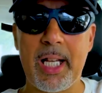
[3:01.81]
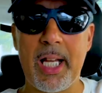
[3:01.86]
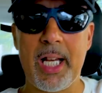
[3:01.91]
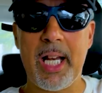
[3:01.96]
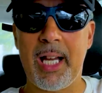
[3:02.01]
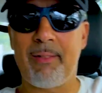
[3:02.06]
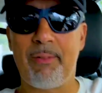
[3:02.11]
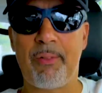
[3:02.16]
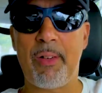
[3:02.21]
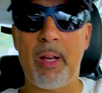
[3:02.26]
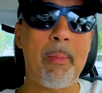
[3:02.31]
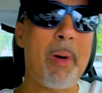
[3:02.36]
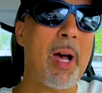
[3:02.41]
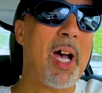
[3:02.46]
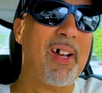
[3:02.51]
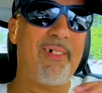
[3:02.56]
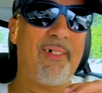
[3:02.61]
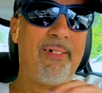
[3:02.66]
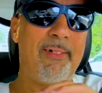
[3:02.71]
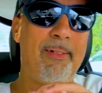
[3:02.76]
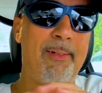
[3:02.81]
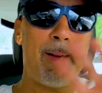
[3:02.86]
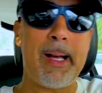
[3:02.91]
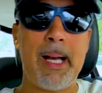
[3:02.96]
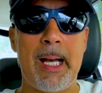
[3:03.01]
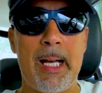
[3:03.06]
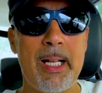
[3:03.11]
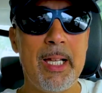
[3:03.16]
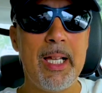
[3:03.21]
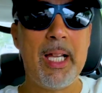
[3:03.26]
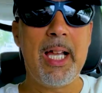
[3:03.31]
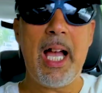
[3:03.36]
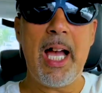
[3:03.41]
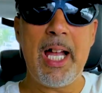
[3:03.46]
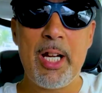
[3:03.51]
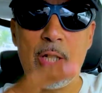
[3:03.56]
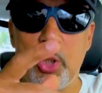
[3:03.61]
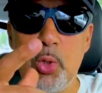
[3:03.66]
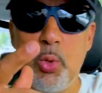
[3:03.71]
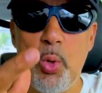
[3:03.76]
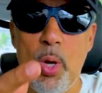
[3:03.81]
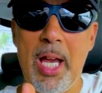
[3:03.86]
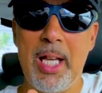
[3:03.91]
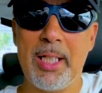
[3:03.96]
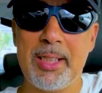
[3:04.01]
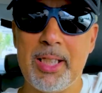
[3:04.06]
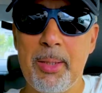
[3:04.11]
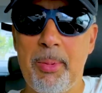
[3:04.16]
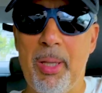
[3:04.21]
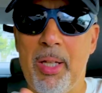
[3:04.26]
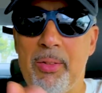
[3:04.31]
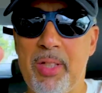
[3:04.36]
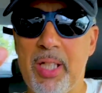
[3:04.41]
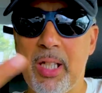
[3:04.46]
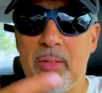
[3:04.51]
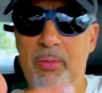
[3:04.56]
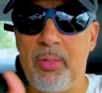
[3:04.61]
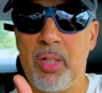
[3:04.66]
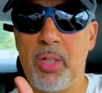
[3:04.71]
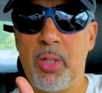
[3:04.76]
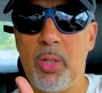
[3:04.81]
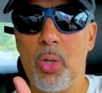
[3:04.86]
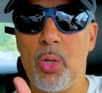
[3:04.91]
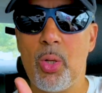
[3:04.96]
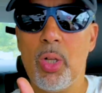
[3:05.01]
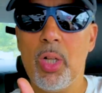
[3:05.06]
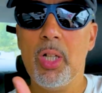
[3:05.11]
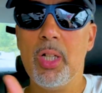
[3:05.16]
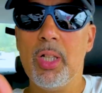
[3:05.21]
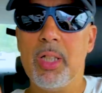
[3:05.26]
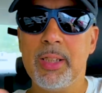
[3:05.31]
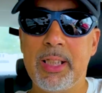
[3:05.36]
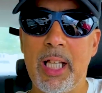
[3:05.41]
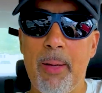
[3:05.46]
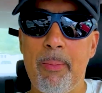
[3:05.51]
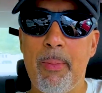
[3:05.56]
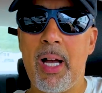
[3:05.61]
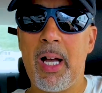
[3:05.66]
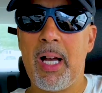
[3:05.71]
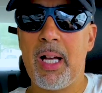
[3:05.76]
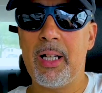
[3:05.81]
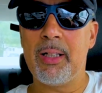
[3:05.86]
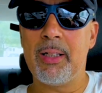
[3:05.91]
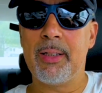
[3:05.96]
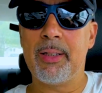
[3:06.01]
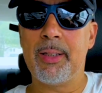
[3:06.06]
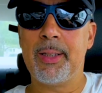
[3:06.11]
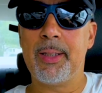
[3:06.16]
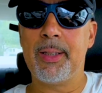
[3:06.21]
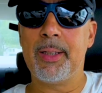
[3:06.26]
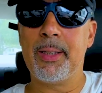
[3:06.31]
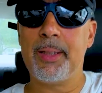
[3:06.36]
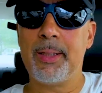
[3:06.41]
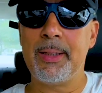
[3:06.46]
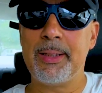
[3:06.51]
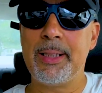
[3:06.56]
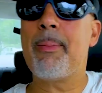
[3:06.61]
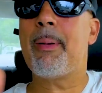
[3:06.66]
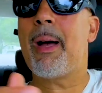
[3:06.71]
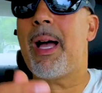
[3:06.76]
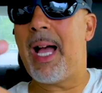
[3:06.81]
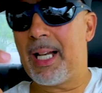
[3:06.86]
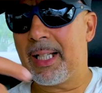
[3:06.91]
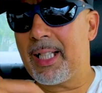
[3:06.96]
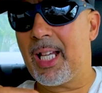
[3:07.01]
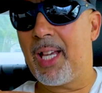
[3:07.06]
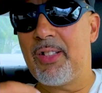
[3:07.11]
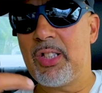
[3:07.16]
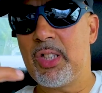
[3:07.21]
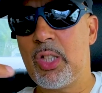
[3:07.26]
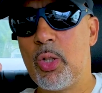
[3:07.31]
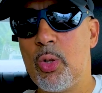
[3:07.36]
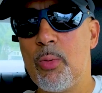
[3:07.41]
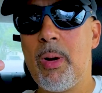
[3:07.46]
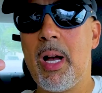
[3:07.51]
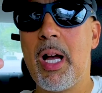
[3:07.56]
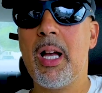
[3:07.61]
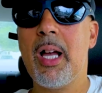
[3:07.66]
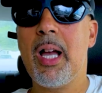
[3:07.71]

كنعرفها مره انا شنو حاسب بحال ديك الفيديو زعما آه دابا عاد قريت اليوم